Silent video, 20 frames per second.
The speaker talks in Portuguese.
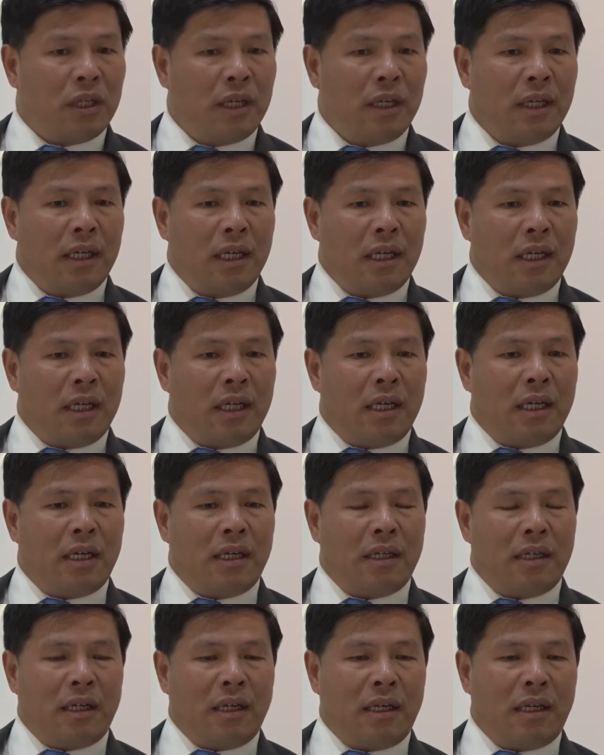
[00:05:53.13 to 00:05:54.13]
uh,
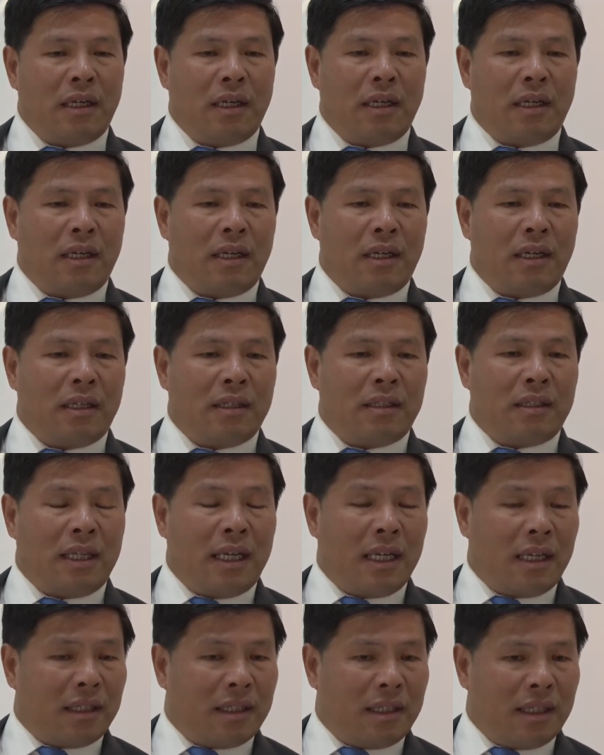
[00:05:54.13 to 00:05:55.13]
uh,
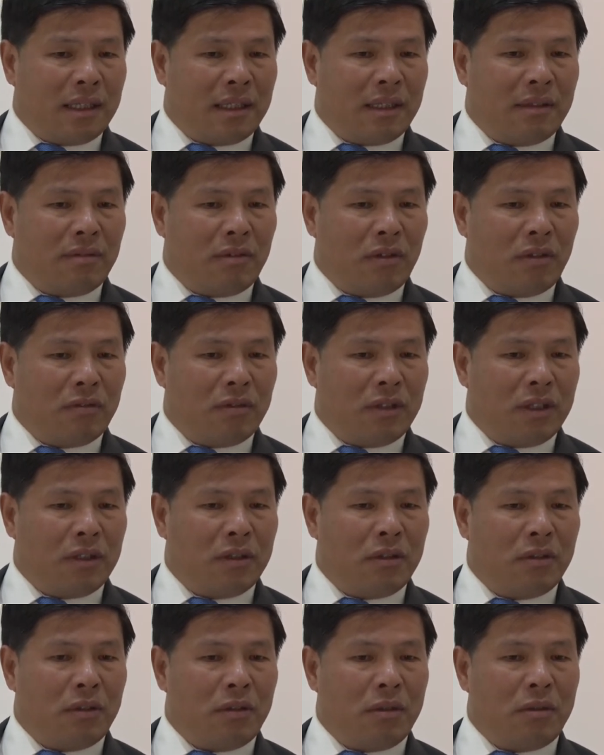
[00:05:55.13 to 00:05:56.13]
tem
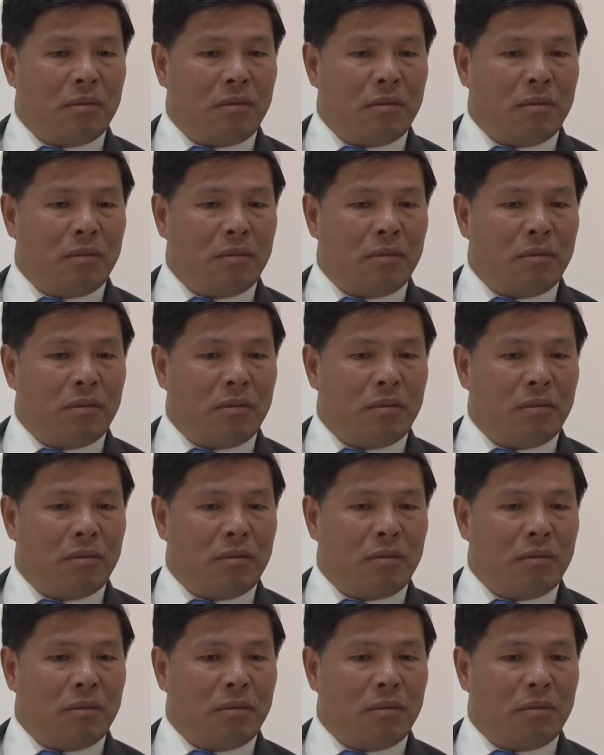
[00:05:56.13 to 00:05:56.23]
desenvolvido